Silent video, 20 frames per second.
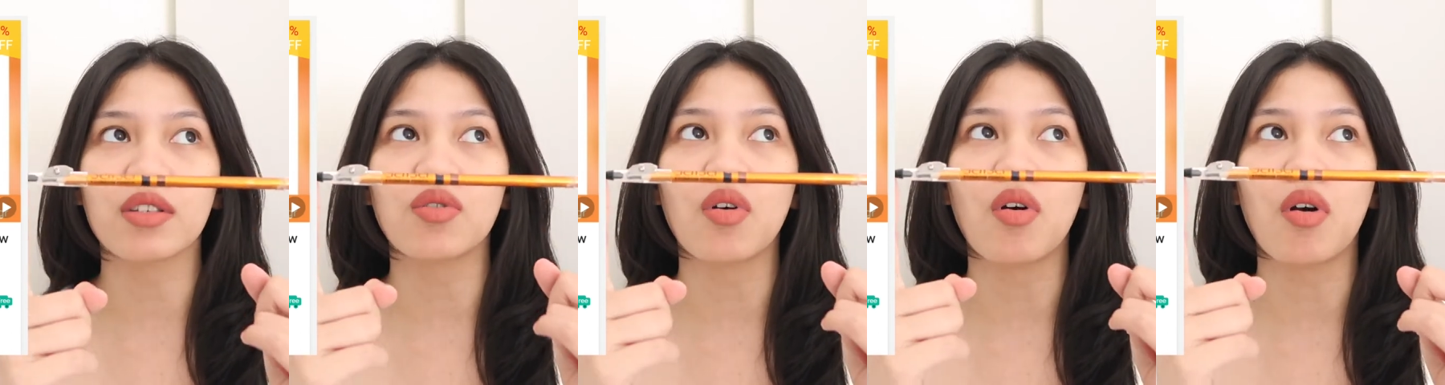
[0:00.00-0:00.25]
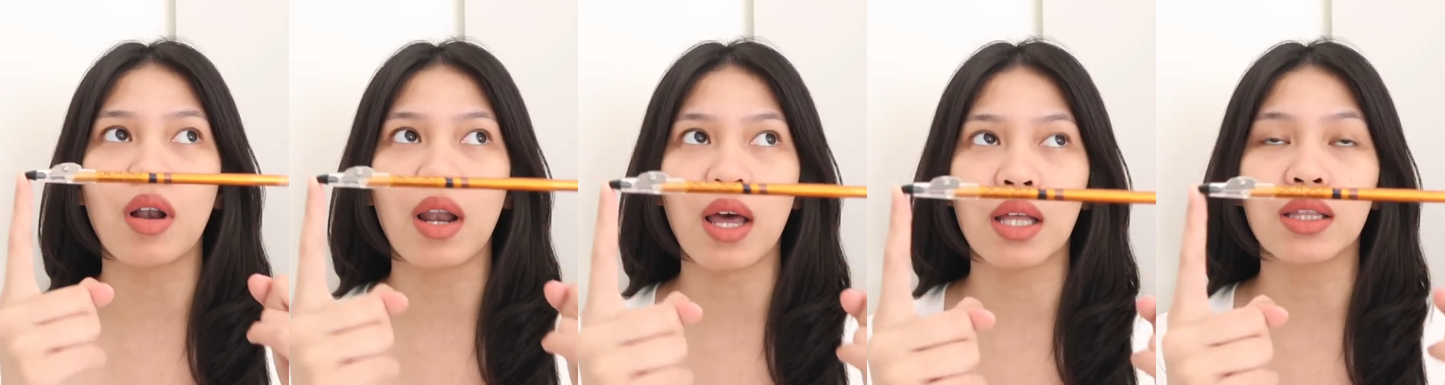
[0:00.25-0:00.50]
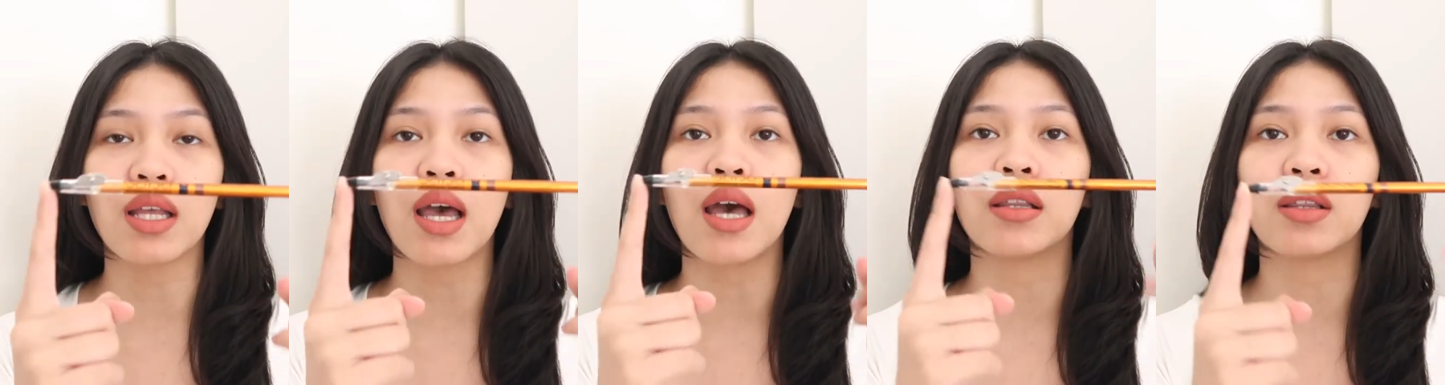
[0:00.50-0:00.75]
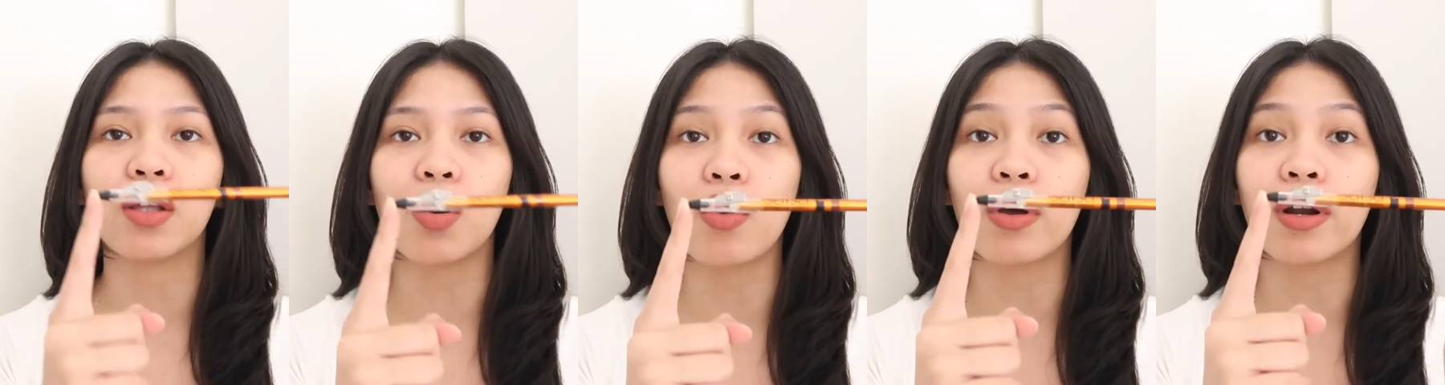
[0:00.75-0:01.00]
coklat
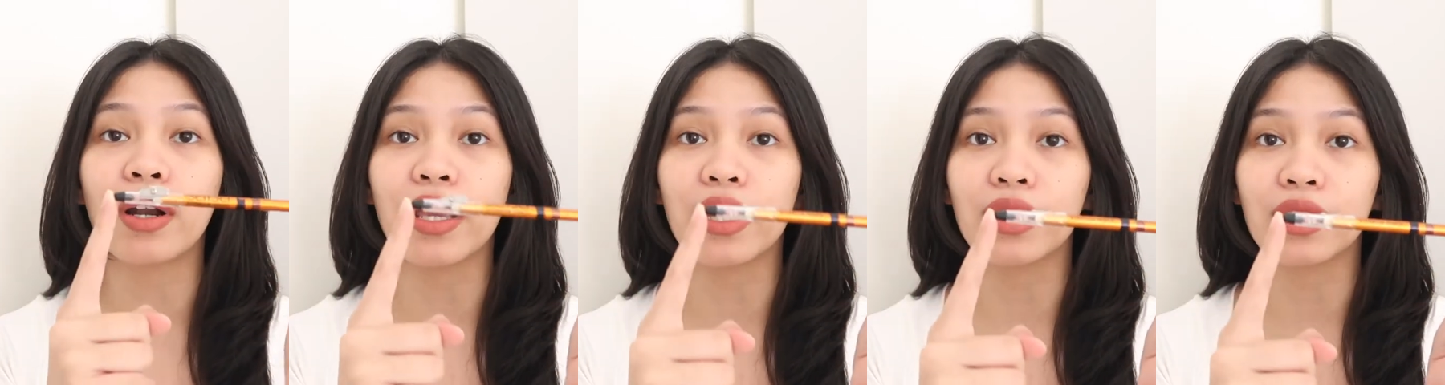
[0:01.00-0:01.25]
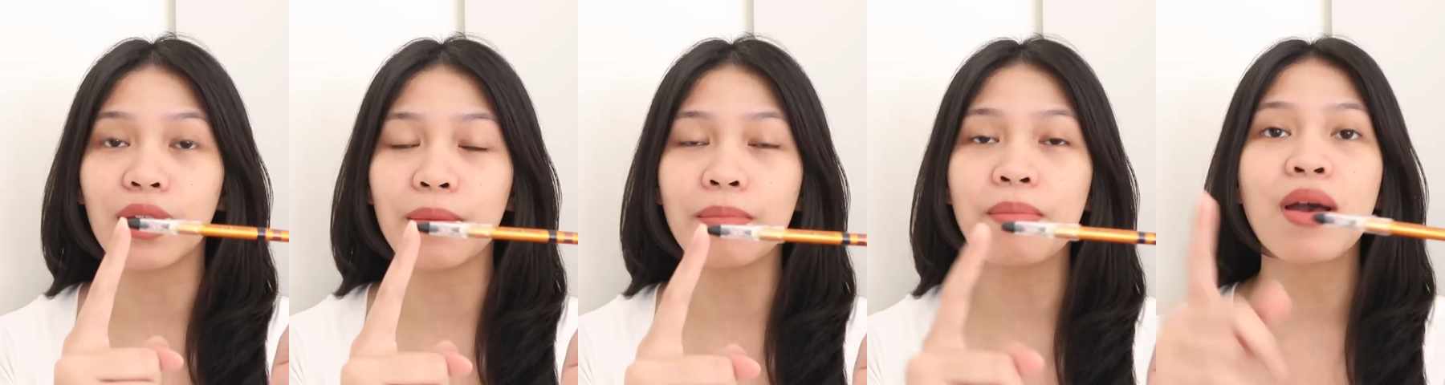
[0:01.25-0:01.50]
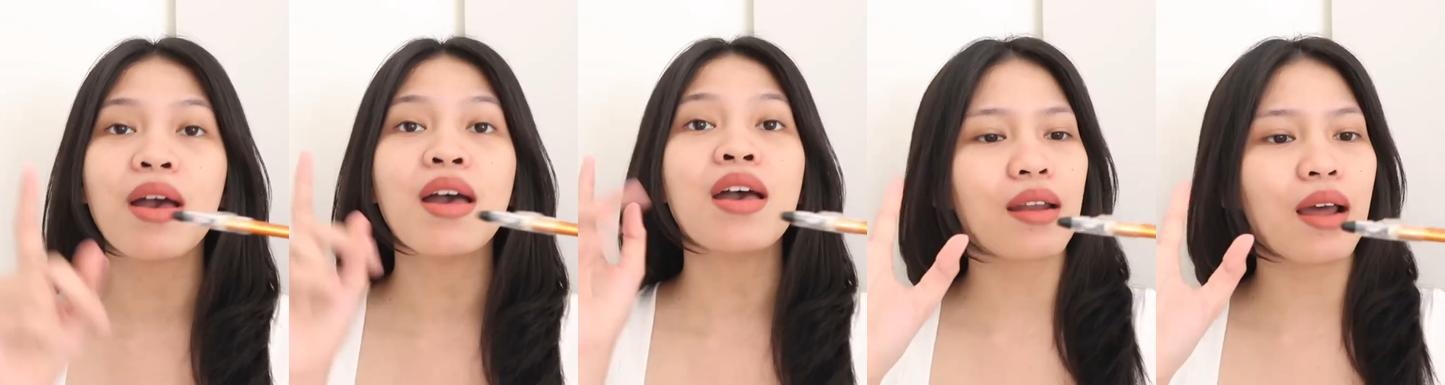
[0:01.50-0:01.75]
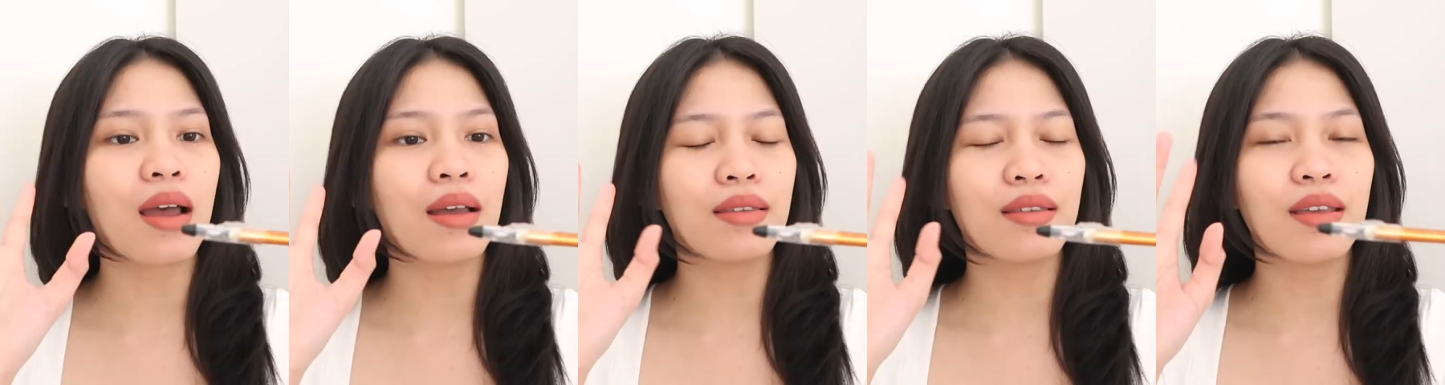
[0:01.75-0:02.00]
atau warna hitam,
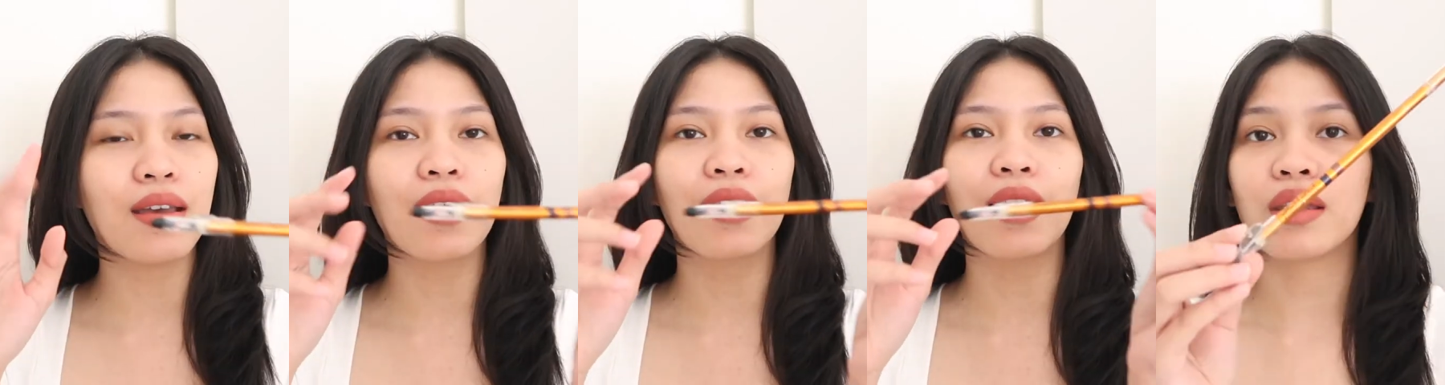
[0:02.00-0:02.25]
tenang aja.